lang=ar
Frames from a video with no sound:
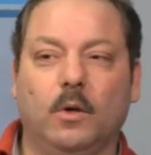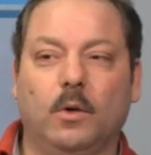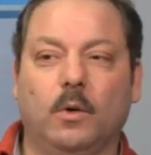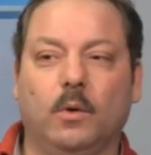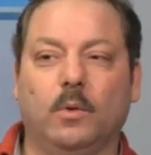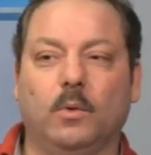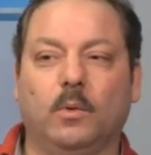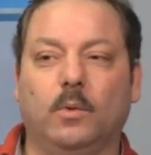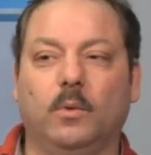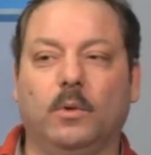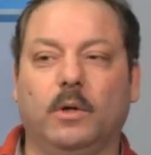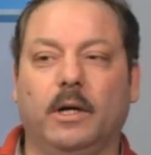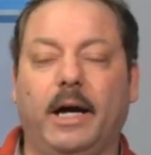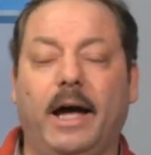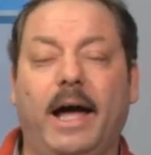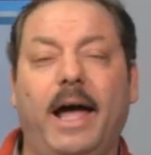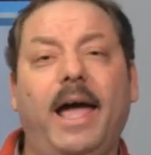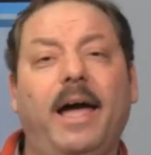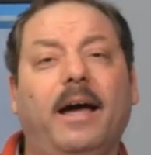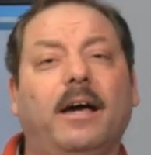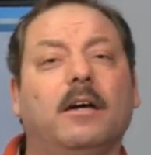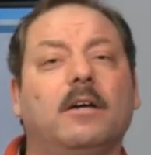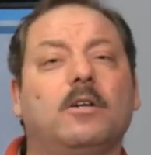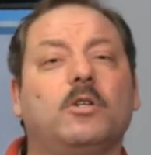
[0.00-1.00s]

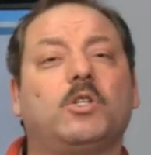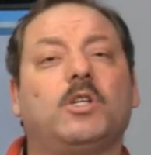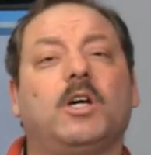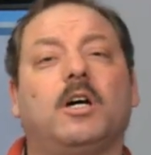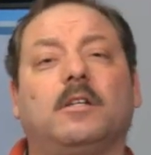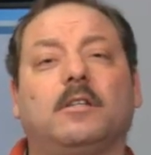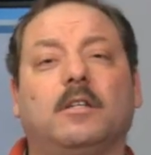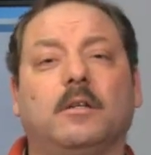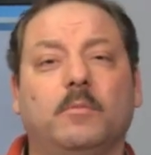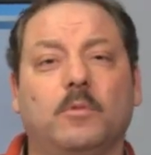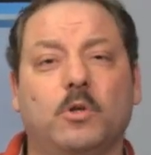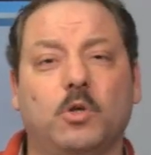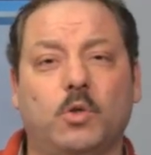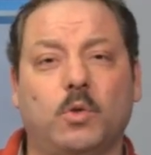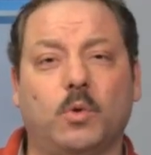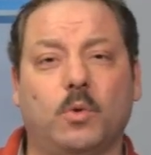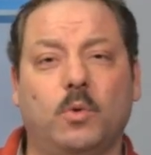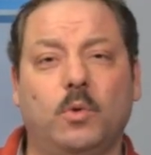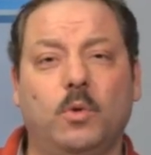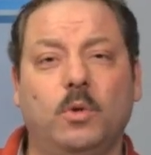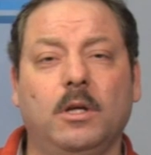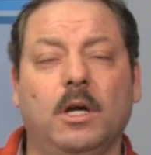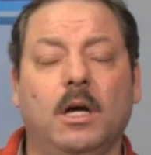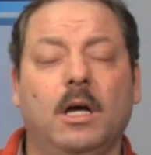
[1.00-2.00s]
واخر شرط من
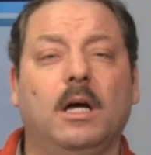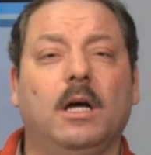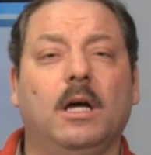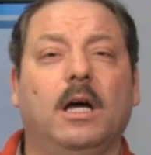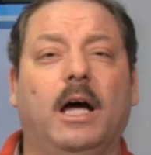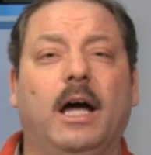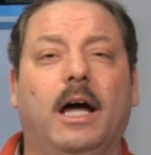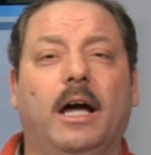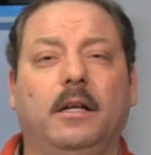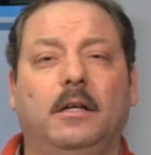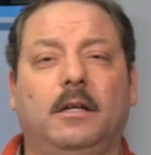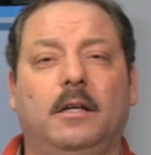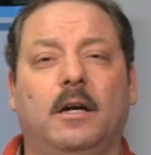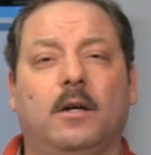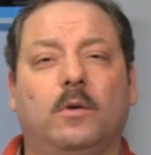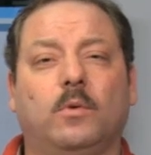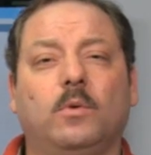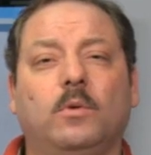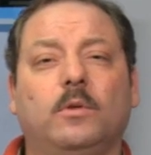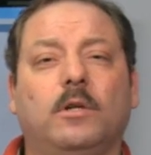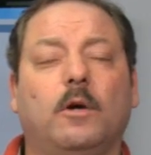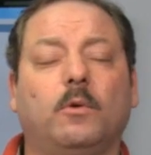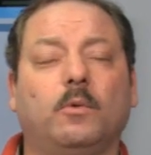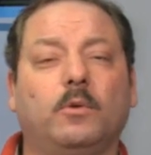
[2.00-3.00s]
الشروط ان
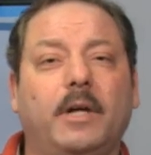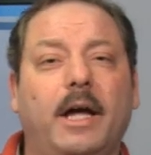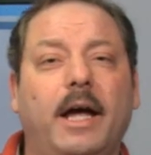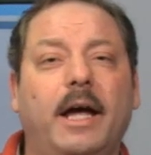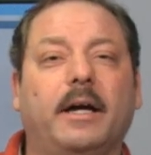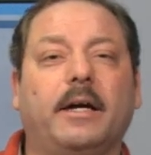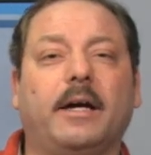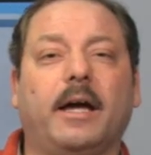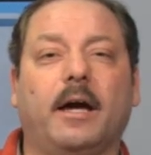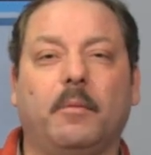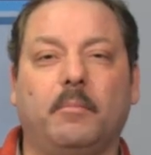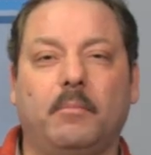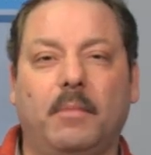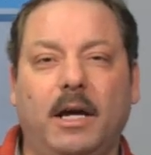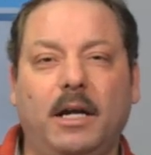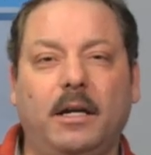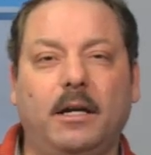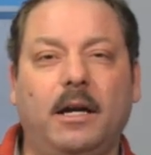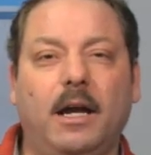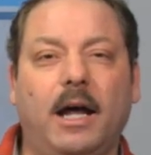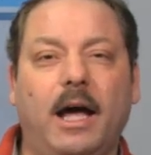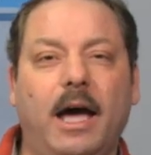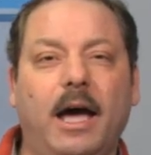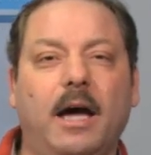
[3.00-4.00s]
يكون هناك
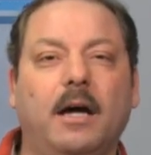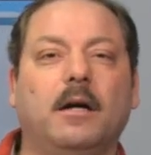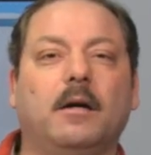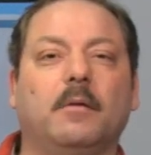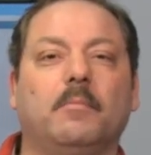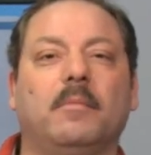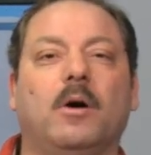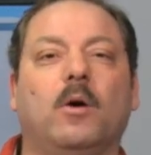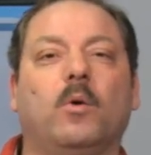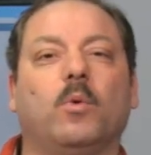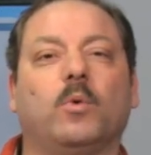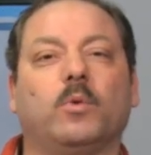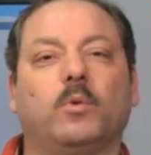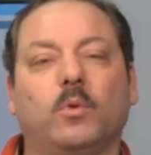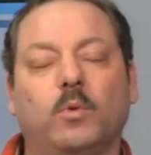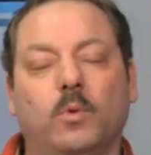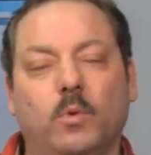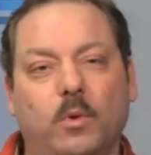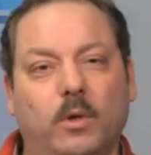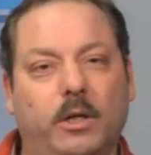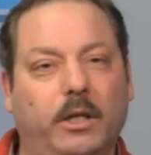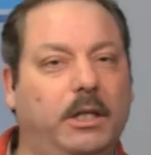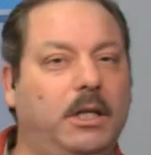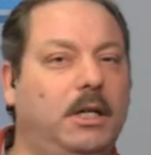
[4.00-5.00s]
منهج
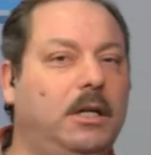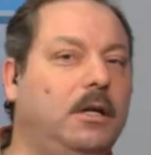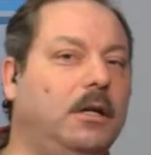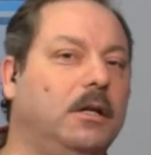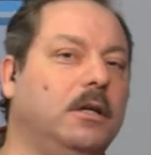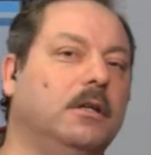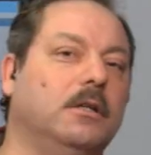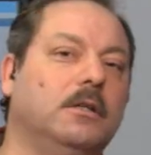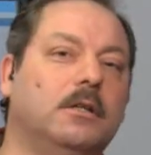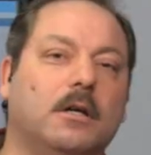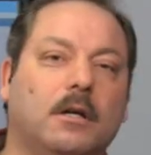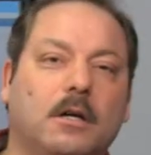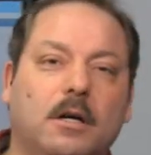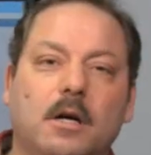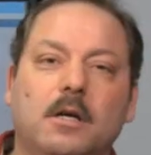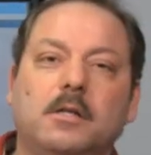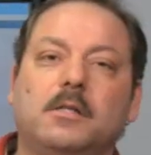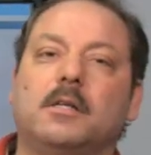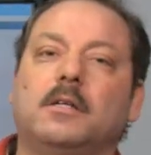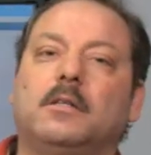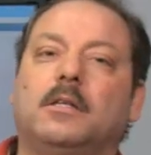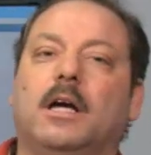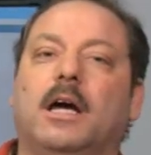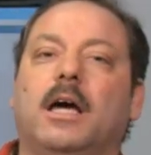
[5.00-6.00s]
موضوعي
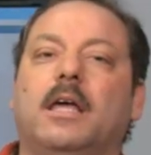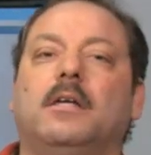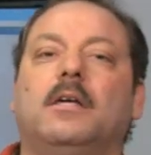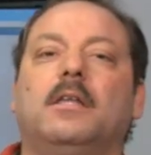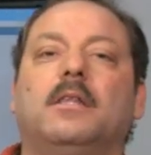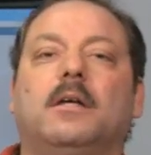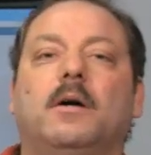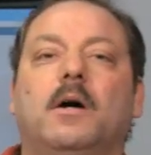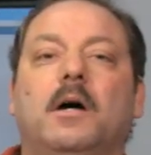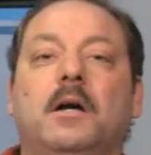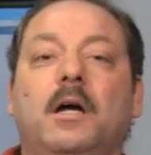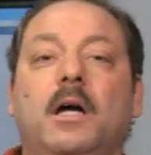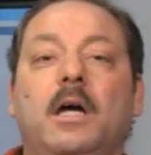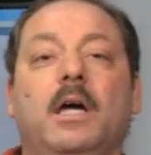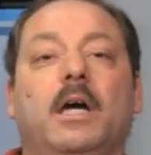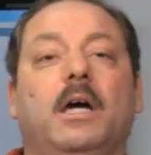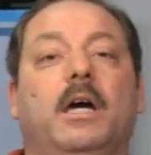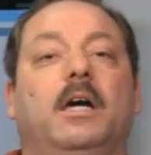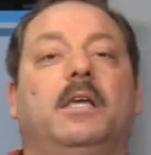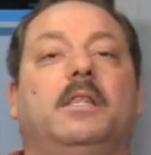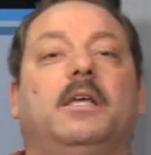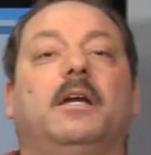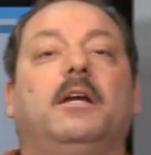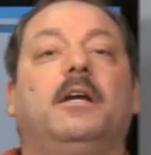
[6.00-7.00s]
لدراسه هذه الظاهره
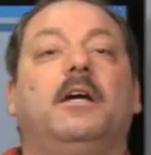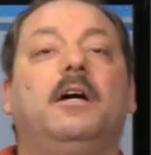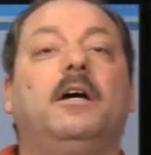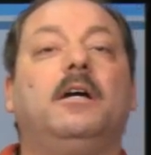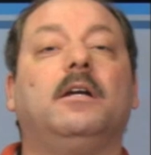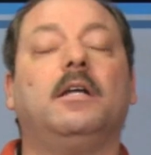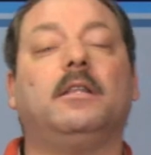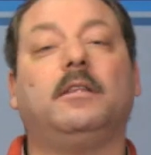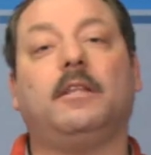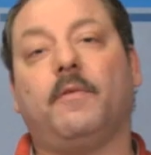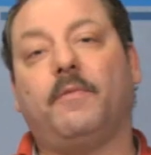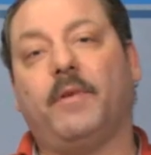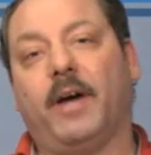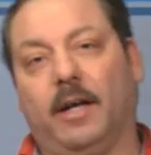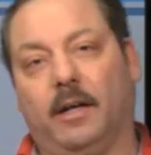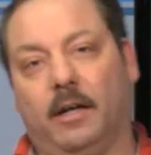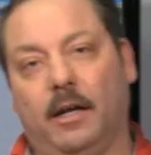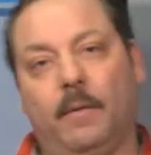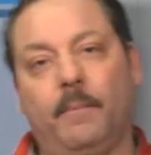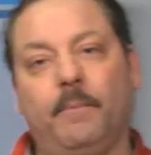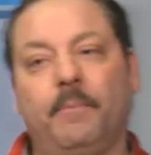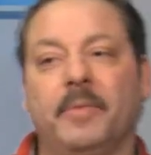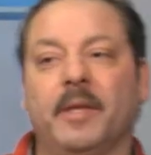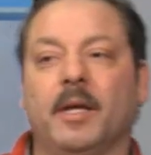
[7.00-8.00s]
اذا احنا
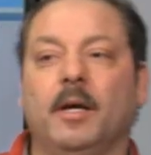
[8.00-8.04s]
اتفقنا